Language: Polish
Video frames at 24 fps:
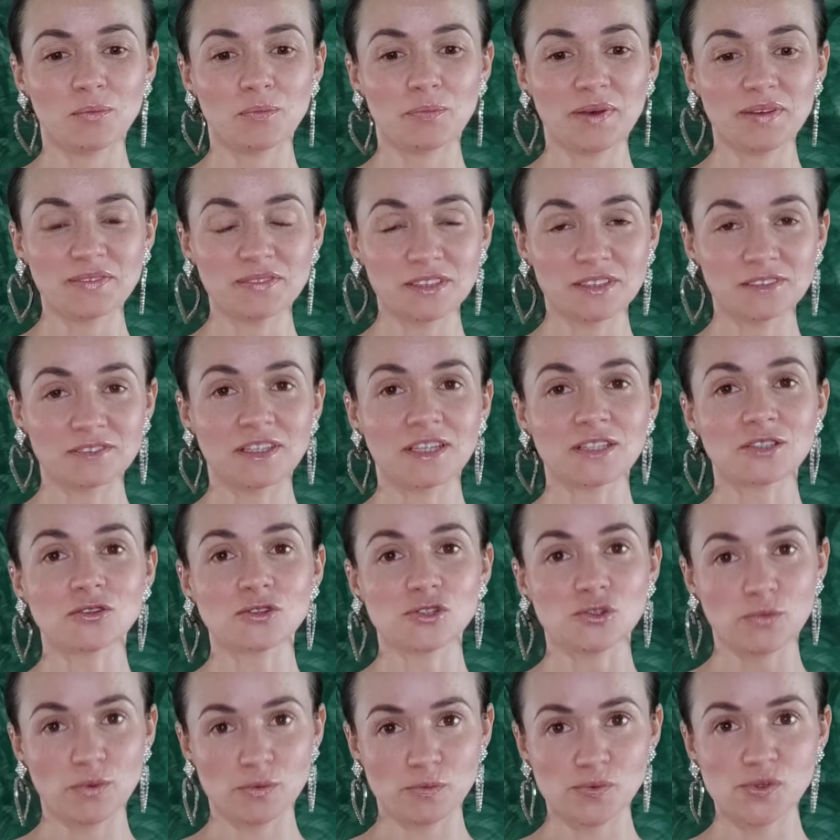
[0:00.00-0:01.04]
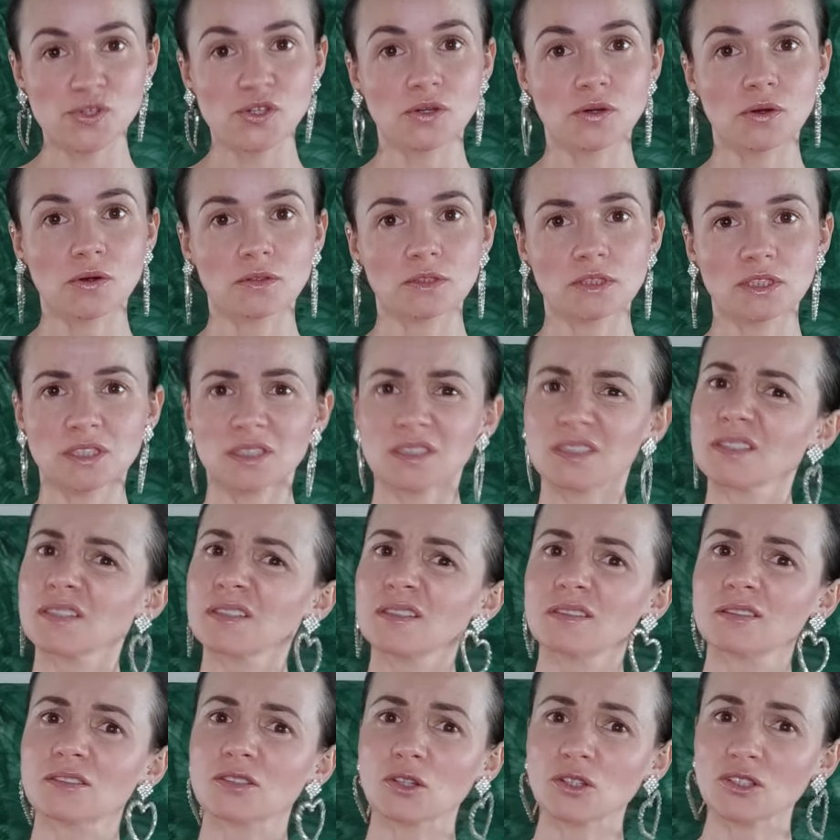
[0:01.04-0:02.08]
pewnie warto, żeby przyjąć,
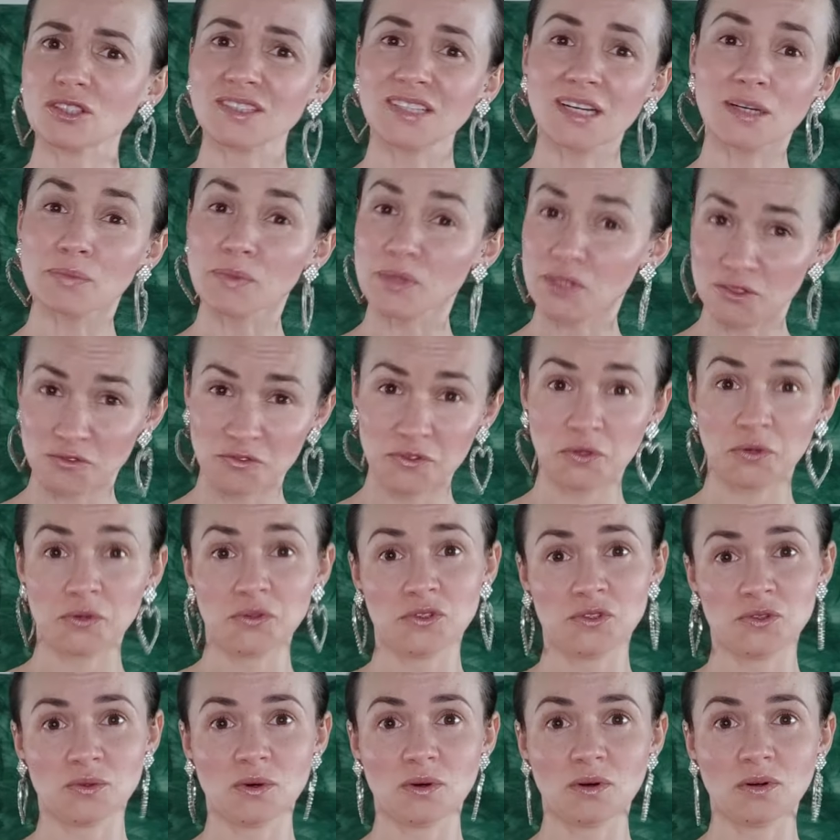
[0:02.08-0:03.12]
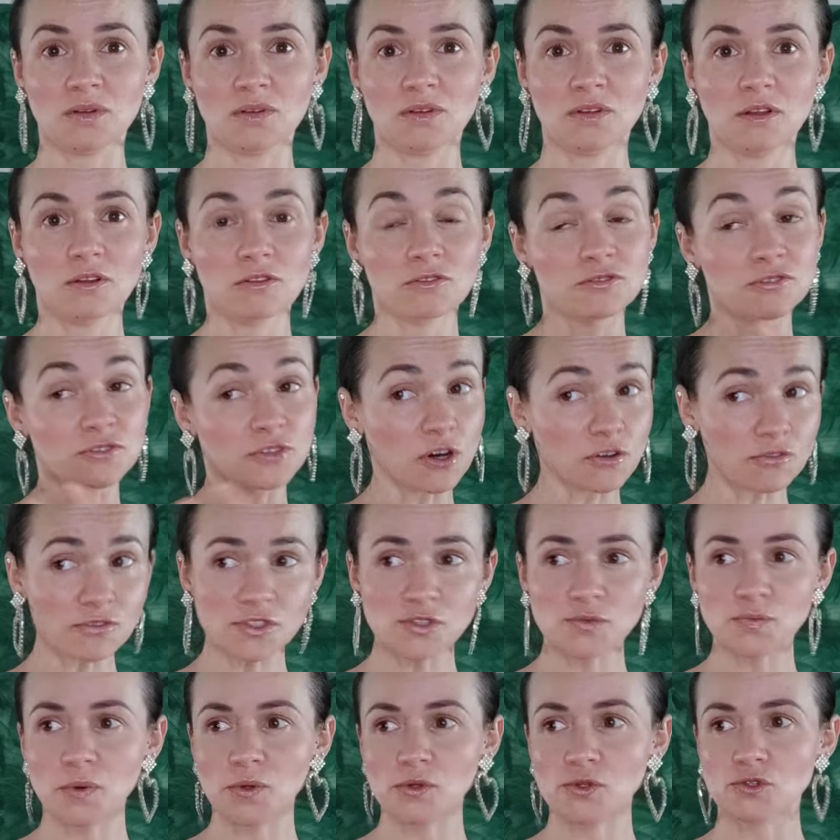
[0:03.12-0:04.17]
to i tak będzie wychodziło w
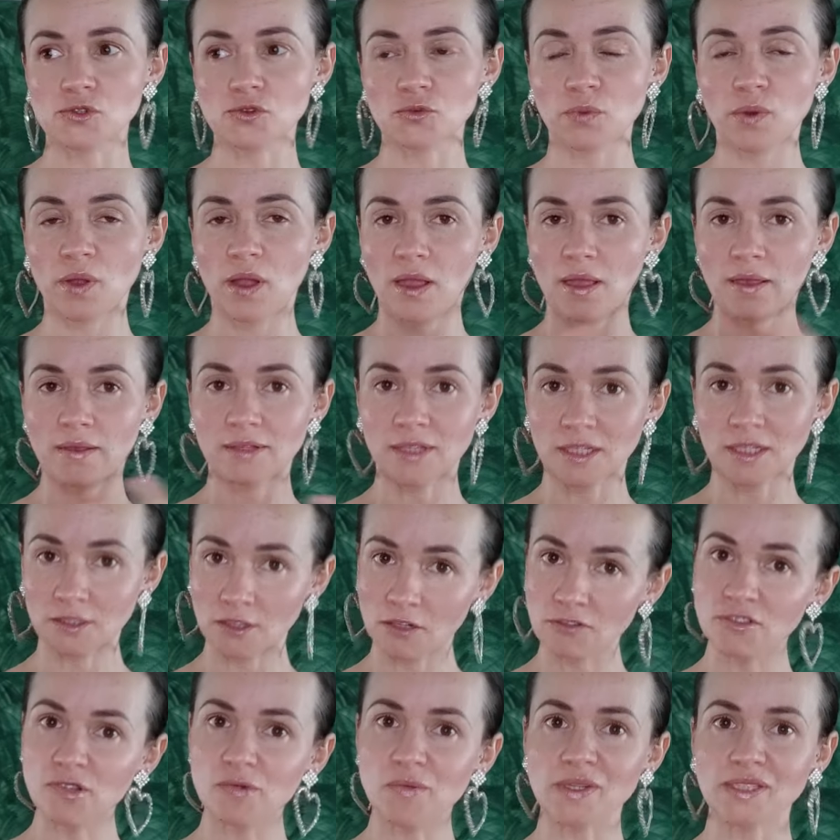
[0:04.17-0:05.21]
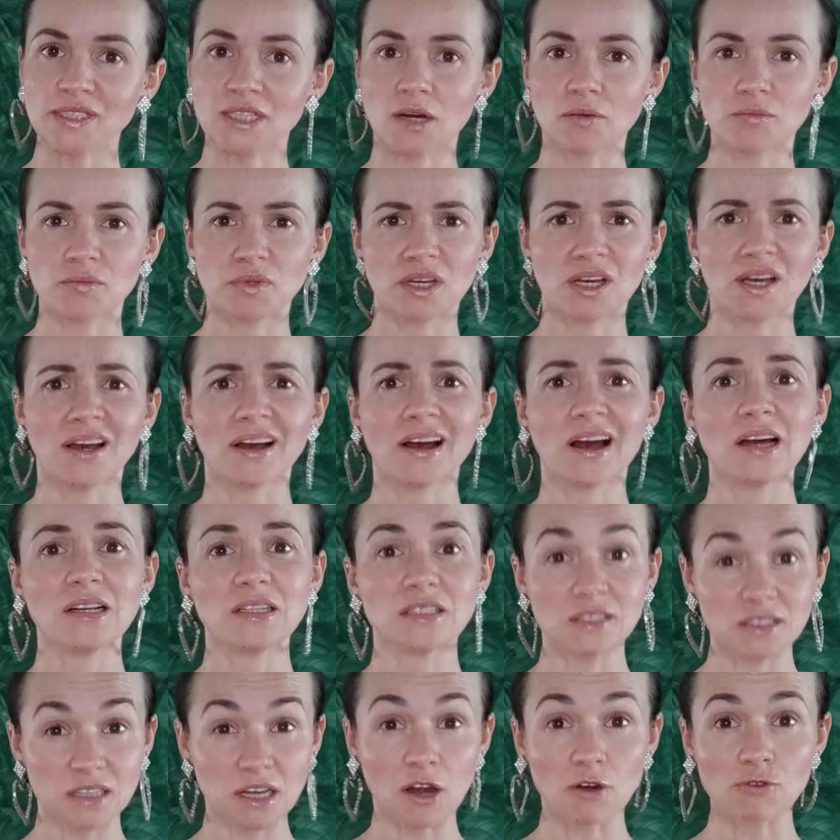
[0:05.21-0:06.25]
nowy sposób, na nowym etapie,
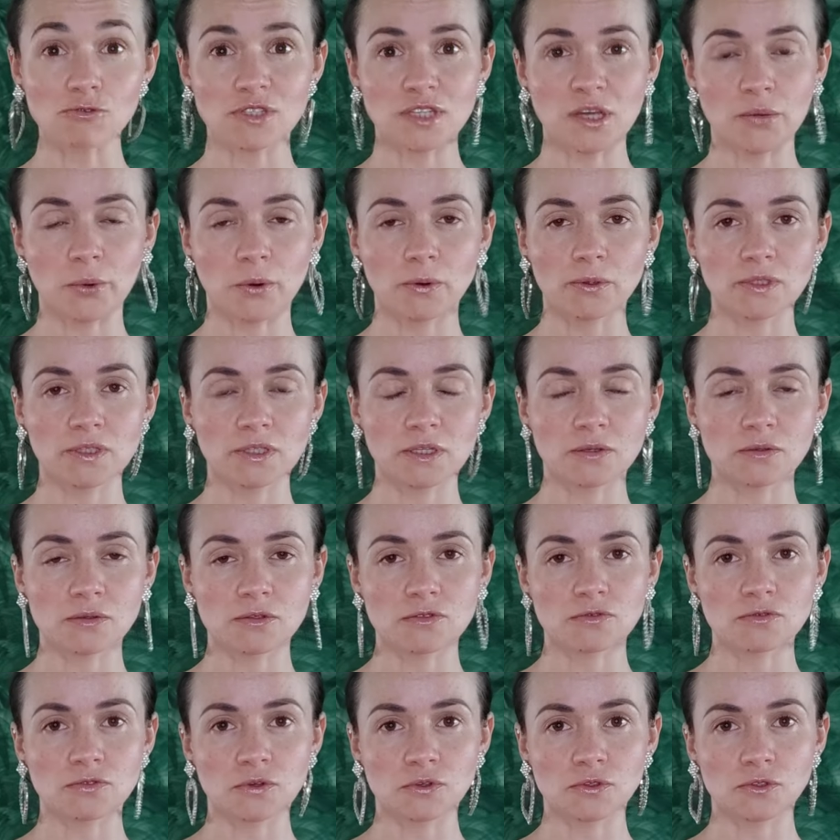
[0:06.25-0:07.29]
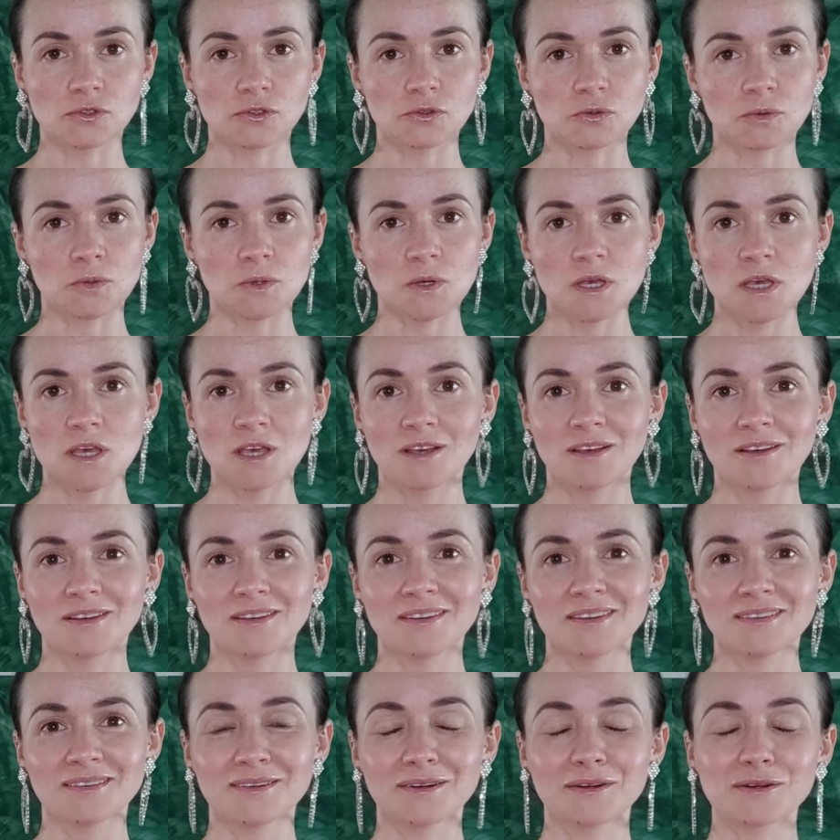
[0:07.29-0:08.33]
ale z taką samą intensywnością.
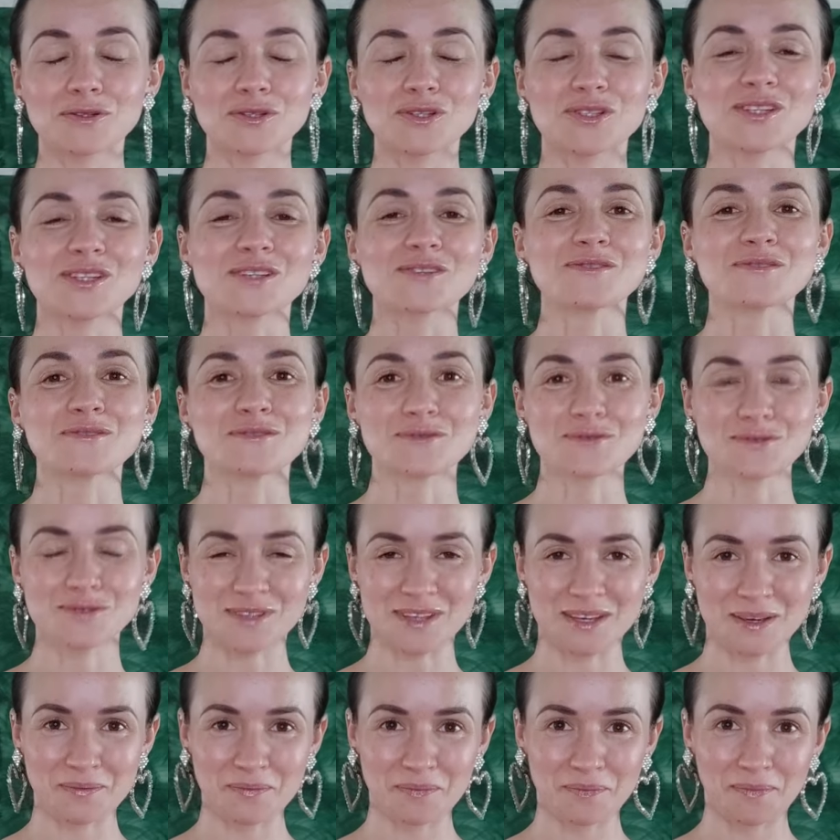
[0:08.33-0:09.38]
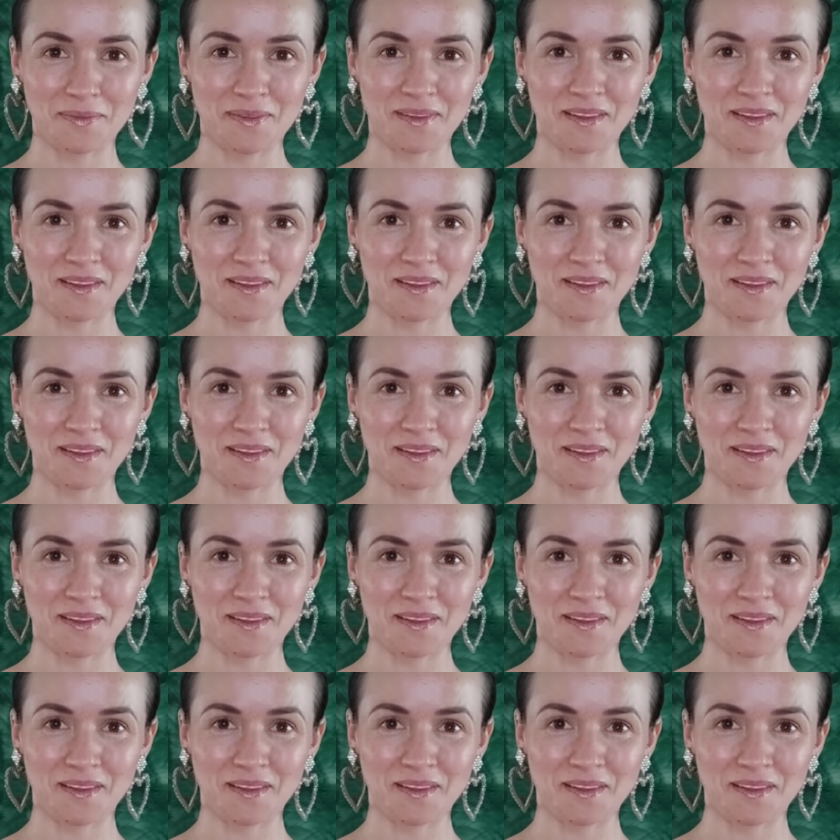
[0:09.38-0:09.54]
Tylko, że znacznie krócej.